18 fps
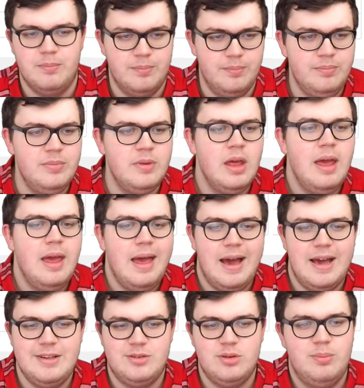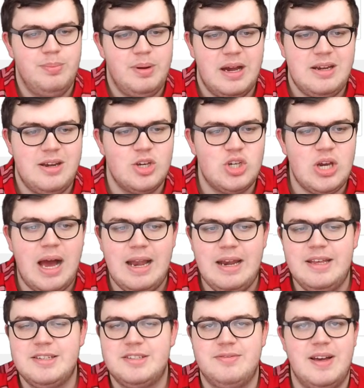Mm, also praktisch
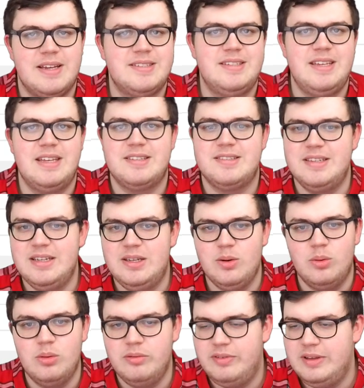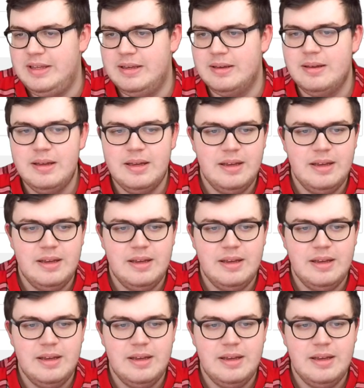alles, was jetzt nicht irgendwie,